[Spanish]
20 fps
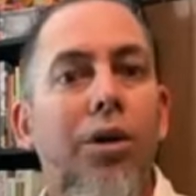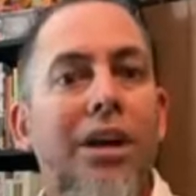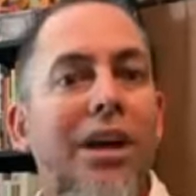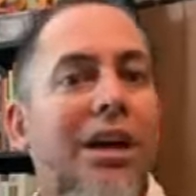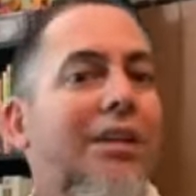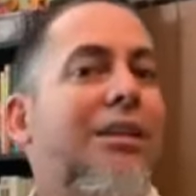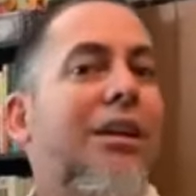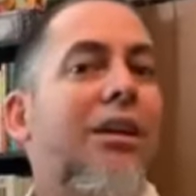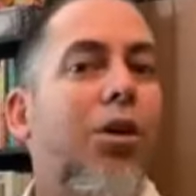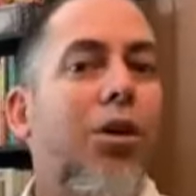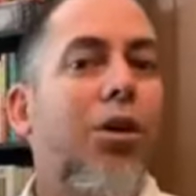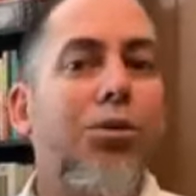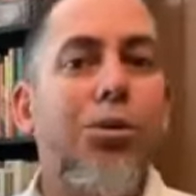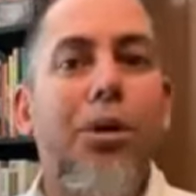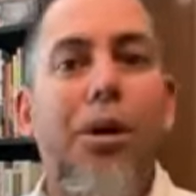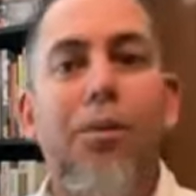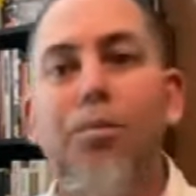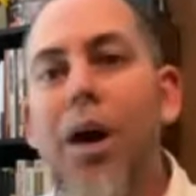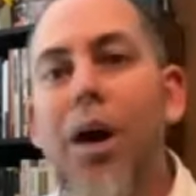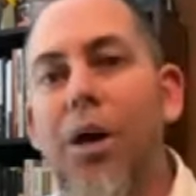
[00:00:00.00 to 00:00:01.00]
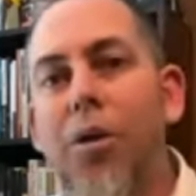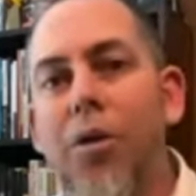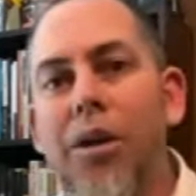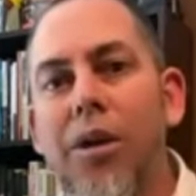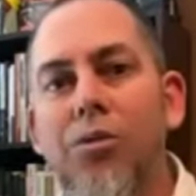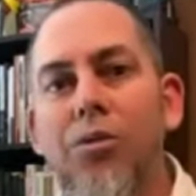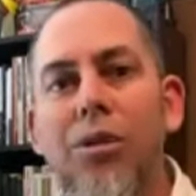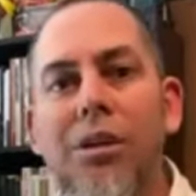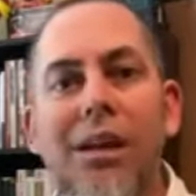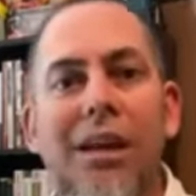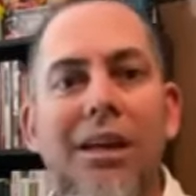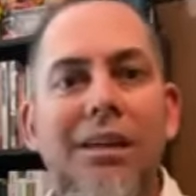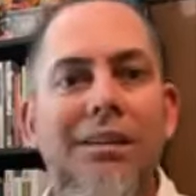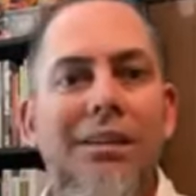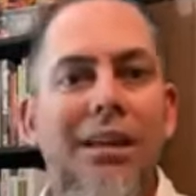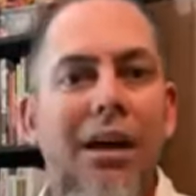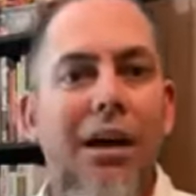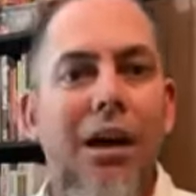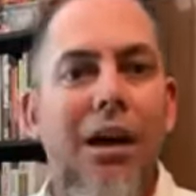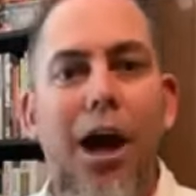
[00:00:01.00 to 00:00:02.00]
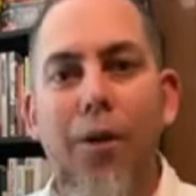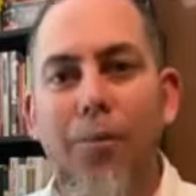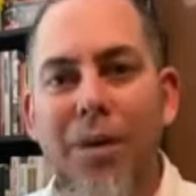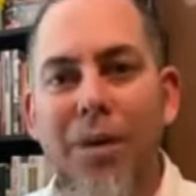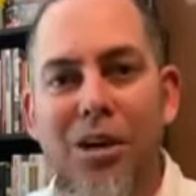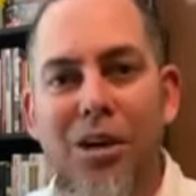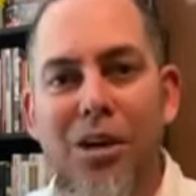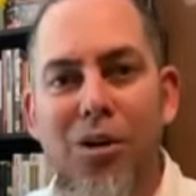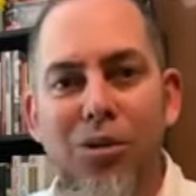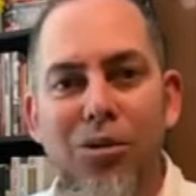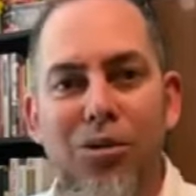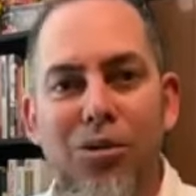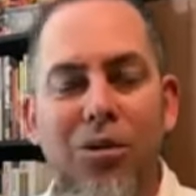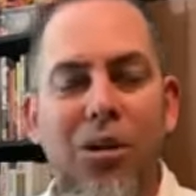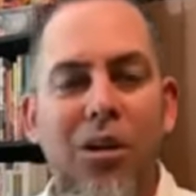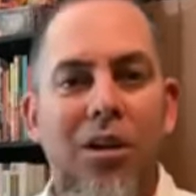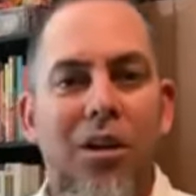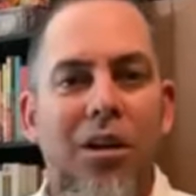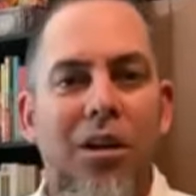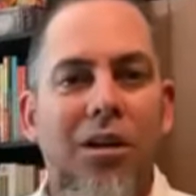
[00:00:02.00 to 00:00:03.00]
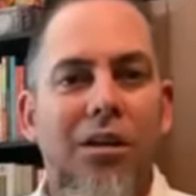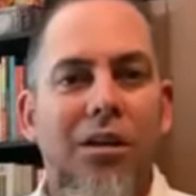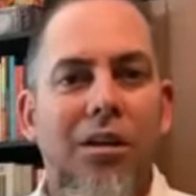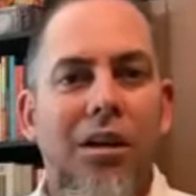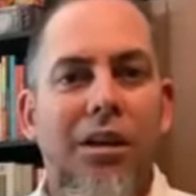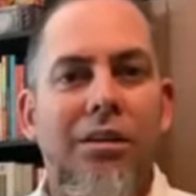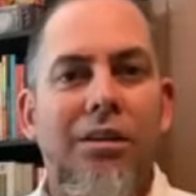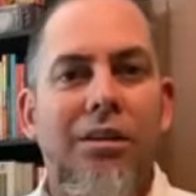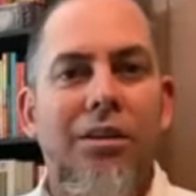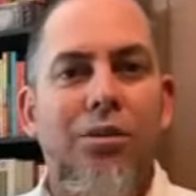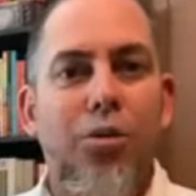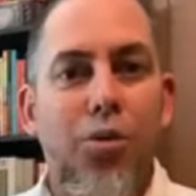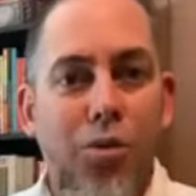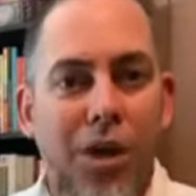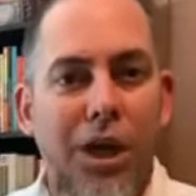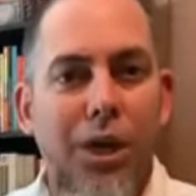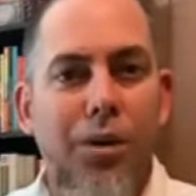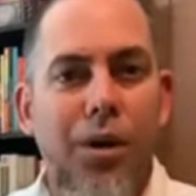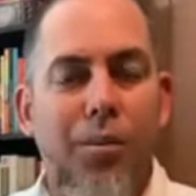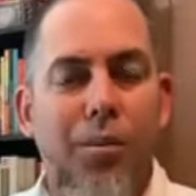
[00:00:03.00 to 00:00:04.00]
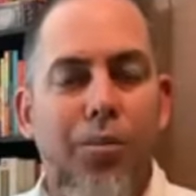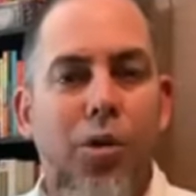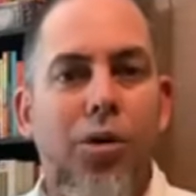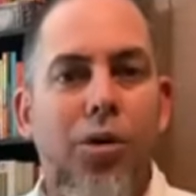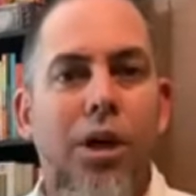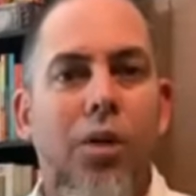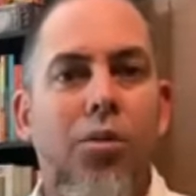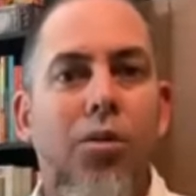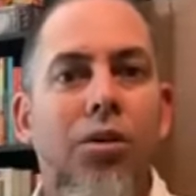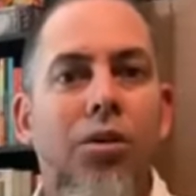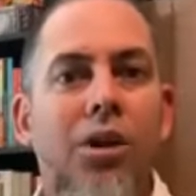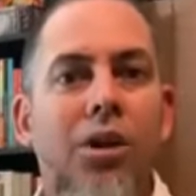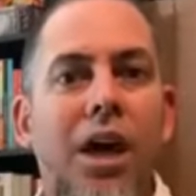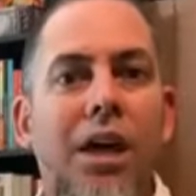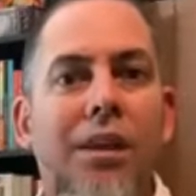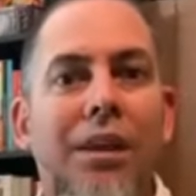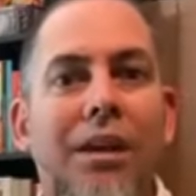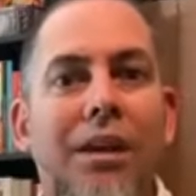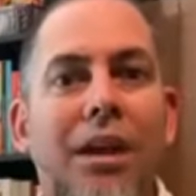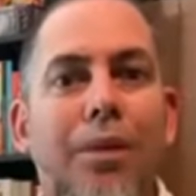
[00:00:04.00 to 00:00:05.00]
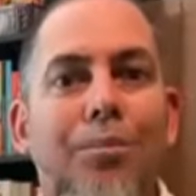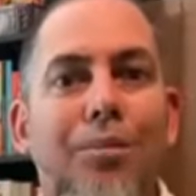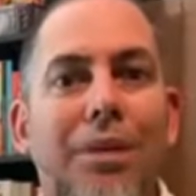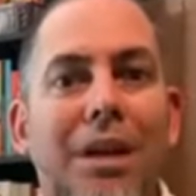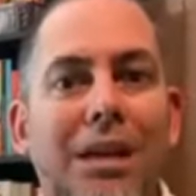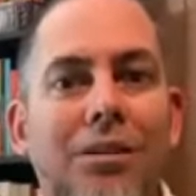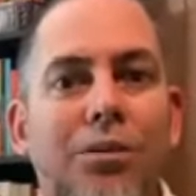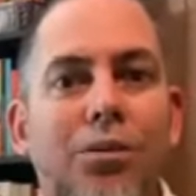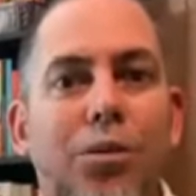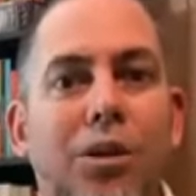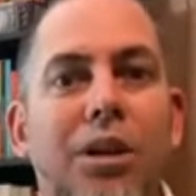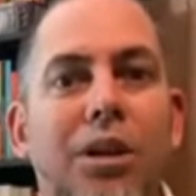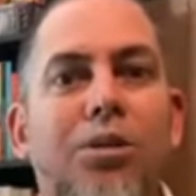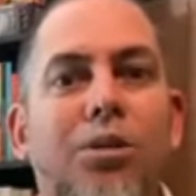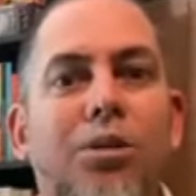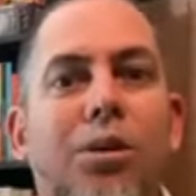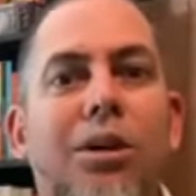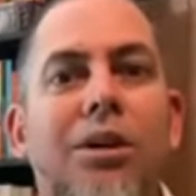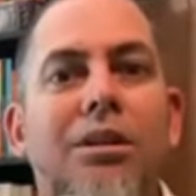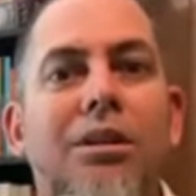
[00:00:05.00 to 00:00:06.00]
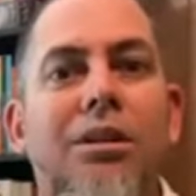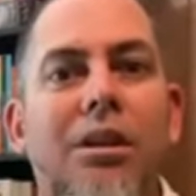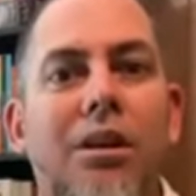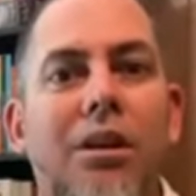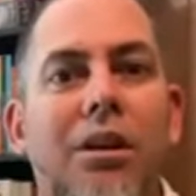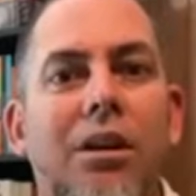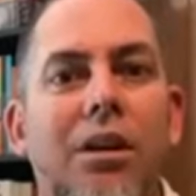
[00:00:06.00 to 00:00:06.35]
O dígaselo a otros hermanos de su iglesia, amigos, que se suscriban, porque cuando ya tenga mil suscriptores,